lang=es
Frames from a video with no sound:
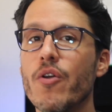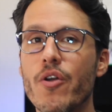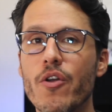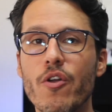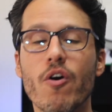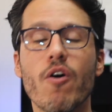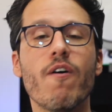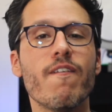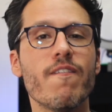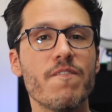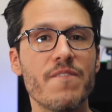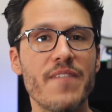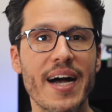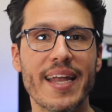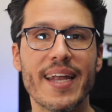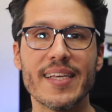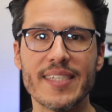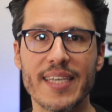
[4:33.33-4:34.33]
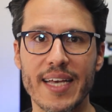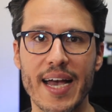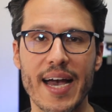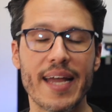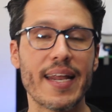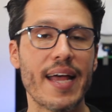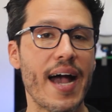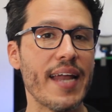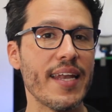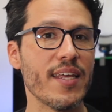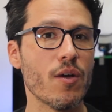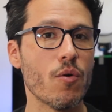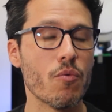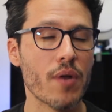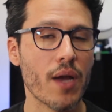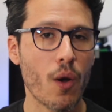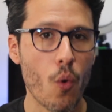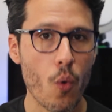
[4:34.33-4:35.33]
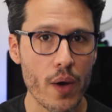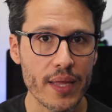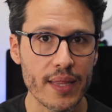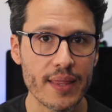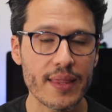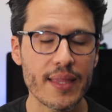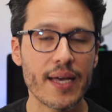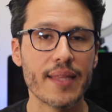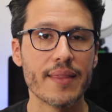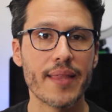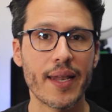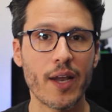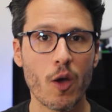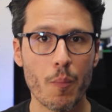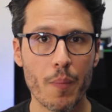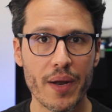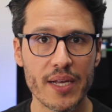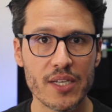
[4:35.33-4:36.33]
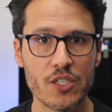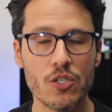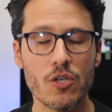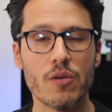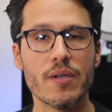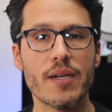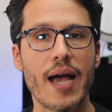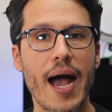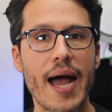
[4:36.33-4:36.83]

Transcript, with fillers: no van a llegar a ninguna cuenta de recuperación,